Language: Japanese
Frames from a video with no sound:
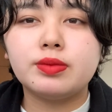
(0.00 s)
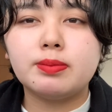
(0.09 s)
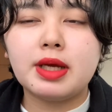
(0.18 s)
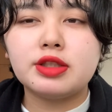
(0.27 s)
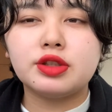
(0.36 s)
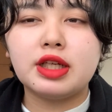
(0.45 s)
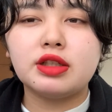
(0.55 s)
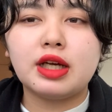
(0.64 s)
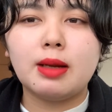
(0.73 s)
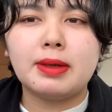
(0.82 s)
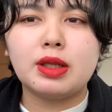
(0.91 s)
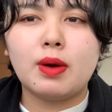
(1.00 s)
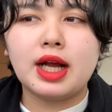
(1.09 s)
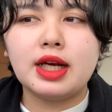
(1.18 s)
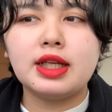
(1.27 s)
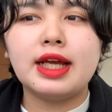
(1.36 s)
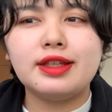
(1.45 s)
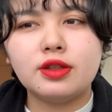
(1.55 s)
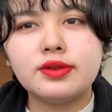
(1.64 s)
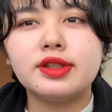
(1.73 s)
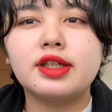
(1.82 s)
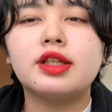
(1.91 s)
パーソナルからまだわからない
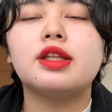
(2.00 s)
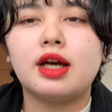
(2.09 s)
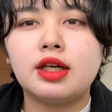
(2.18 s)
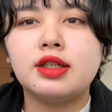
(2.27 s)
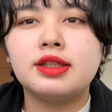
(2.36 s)
よって方。